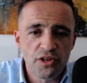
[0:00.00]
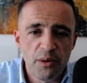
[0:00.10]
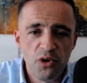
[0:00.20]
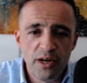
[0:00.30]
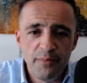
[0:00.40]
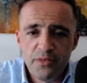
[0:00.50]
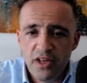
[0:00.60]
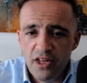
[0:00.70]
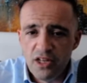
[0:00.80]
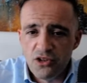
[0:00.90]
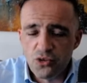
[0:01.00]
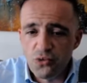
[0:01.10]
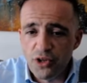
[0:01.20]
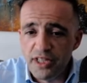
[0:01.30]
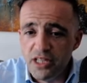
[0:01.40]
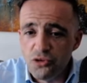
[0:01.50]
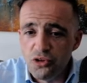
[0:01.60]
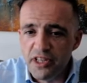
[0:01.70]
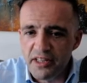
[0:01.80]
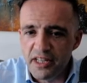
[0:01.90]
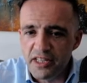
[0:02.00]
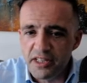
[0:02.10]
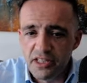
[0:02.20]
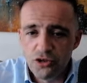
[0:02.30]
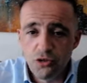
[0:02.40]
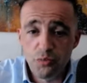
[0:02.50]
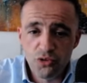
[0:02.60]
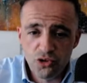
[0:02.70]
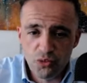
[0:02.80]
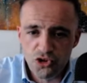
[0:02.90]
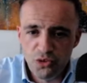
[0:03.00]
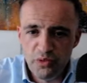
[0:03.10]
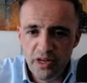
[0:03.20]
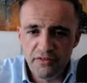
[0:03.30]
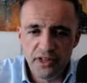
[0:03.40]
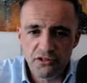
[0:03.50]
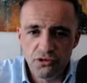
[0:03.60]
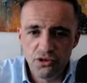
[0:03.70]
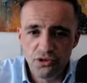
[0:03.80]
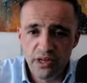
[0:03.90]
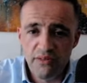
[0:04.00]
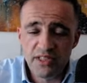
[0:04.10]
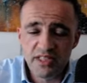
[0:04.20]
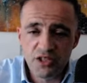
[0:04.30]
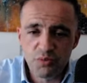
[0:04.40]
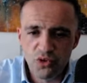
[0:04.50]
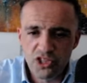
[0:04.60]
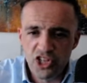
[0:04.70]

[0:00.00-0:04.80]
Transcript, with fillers: à moi. Donc vous voyez, les deux dernières années, depuis que je me suis mis à faire de l'investissement et que j'ai